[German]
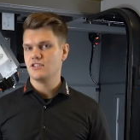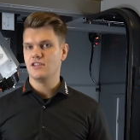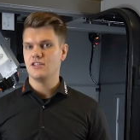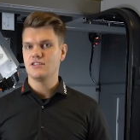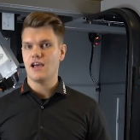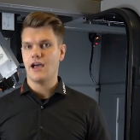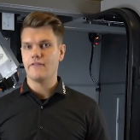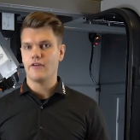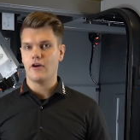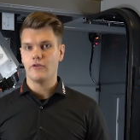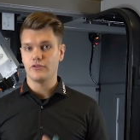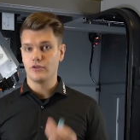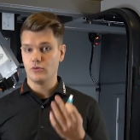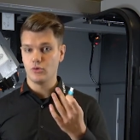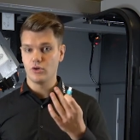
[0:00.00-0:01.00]
Sie diese einfach
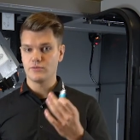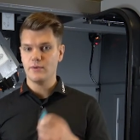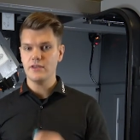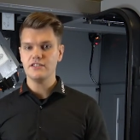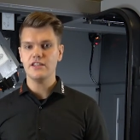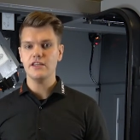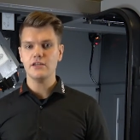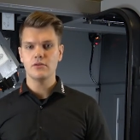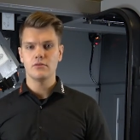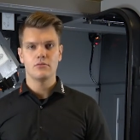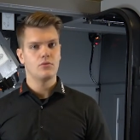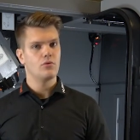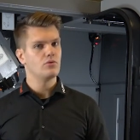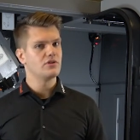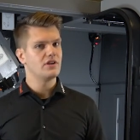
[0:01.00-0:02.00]
auf den USB-Stick
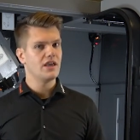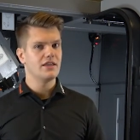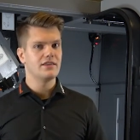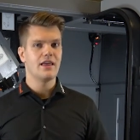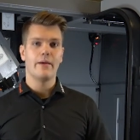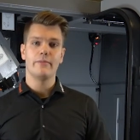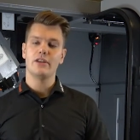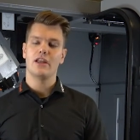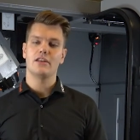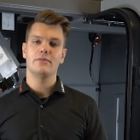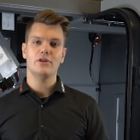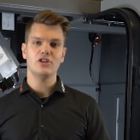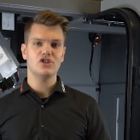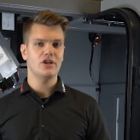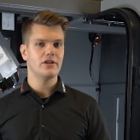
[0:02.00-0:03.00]
und gehen damit an die
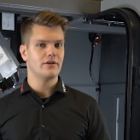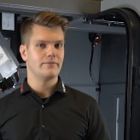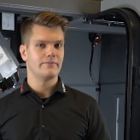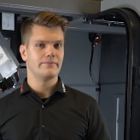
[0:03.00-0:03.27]
Maschine.